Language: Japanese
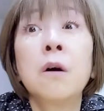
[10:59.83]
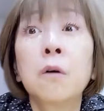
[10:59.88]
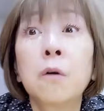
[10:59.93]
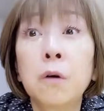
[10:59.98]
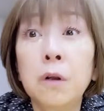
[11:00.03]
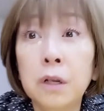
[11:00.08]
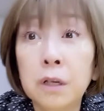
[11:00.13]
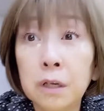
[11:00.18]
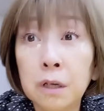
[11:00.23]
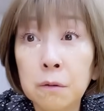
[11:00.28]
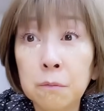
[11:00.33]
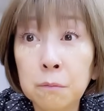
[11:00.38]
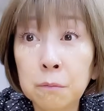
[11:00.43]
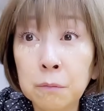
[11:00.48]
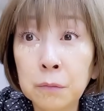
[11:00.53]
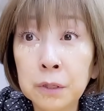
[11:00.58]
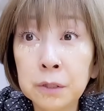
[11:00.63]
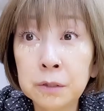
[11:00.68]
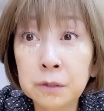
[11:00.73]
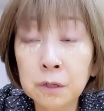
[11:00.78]
これね、
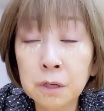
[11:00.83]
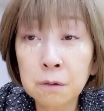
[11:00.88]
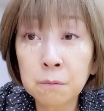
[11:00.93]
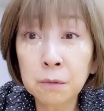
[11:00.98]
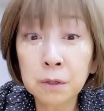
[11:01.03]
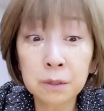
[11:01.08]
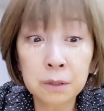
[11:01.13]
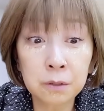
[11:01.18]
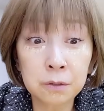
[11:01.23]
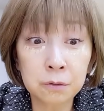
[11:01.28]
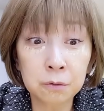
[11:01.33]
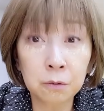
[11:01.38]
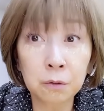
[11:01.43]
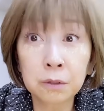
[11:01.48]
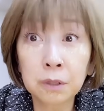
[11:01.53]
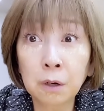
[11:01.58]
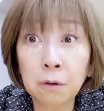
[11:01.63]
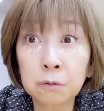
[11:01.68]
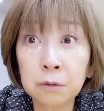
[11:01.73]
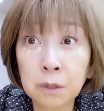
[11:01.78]
めっちゃ今ね、すごい
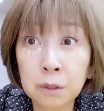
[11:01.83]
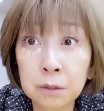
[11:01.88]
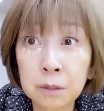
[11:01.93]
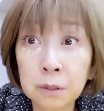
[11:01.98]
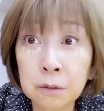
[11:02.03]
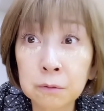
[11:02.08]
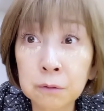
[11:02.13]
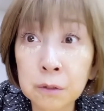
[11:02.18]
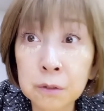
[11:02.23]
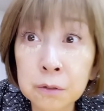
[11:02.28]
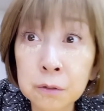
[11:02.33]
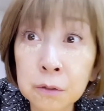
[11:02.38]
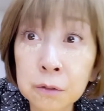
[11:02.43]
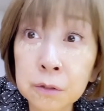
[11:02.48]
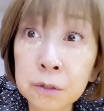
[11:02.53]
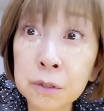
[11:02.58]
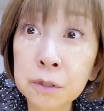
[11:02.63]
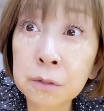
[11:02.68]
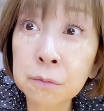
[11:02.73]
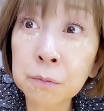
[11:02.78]
顔になってるんですよ。
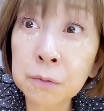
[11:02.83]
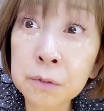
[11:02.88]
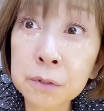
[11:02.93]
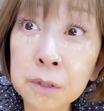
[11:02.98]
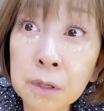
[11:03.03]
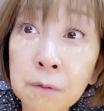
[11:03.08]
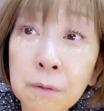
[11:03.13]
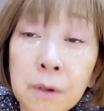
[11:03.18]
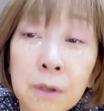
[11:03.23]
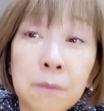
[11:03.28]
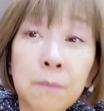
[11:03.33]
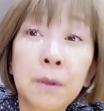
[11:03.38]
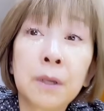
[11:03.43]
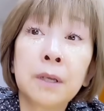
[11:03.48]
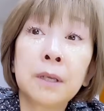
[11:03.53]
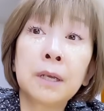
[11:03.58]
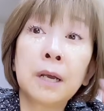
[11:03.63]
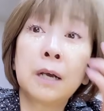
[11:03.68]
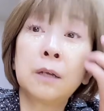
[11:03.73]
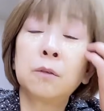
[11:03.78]
実物では今、
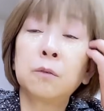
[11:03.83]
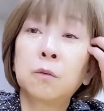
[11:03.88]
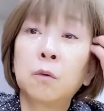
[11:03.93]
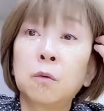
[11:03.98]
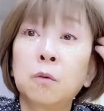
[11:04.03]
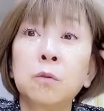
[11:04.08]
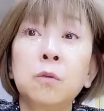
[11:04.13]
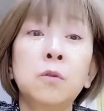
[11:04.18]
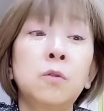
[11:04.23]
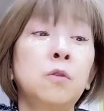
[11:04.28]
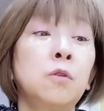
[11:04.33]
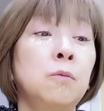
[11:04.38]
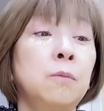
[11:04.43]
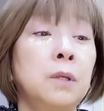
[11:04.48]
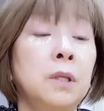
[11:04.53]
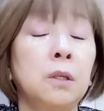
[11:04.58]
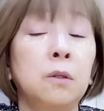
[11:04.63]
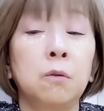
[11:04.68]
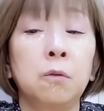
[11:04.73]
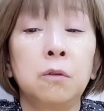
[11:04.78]
ここの照明
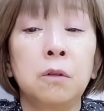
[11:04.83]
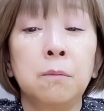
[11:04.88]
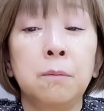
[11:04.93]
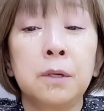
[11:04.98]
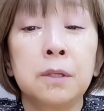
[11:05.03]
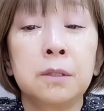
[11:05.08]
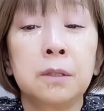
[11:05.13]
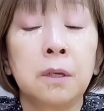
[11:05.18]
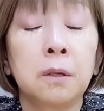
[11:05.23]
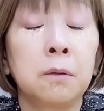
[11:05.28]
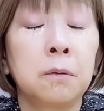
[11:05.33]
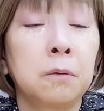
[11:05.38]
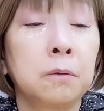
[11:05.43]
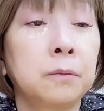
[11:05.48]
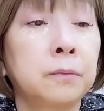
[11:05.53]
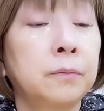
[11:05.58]
で飛んでますけど。